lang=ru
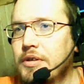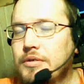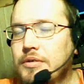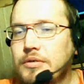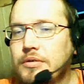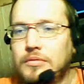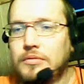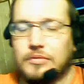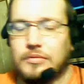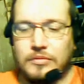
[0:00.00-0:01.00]
я решил
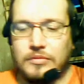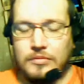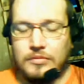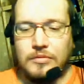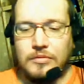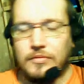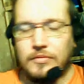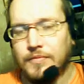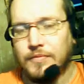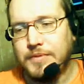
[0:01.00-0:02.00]

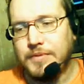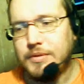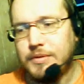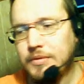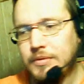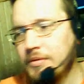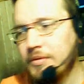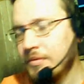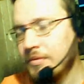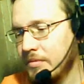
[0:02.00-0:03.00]
вывести.
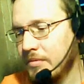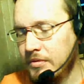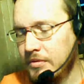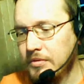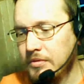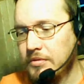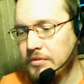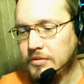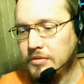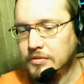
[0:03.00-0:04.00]
А,
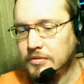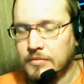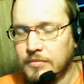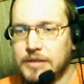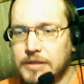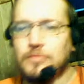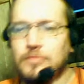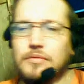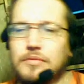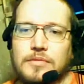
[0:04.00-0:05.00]
в
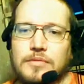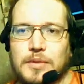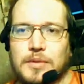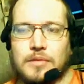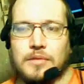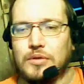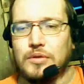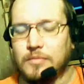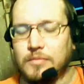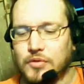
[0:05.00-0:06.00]
отдельную тему, потому
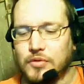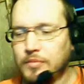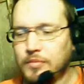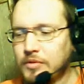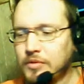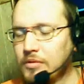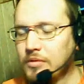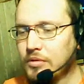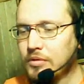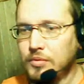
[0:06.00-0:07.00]
что там очень много
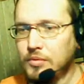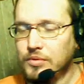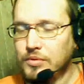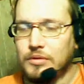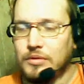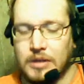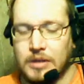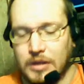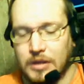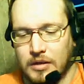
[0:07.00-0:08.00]
кода получилось.
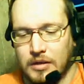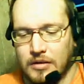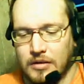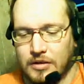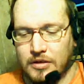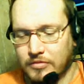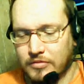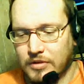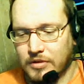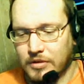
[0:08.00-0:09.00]
А что
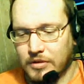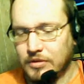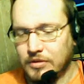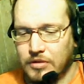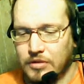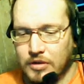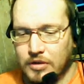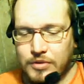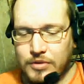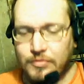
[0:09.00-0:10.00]
касается
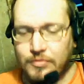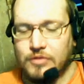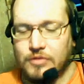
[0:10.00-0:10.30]
C-Sharp, C++,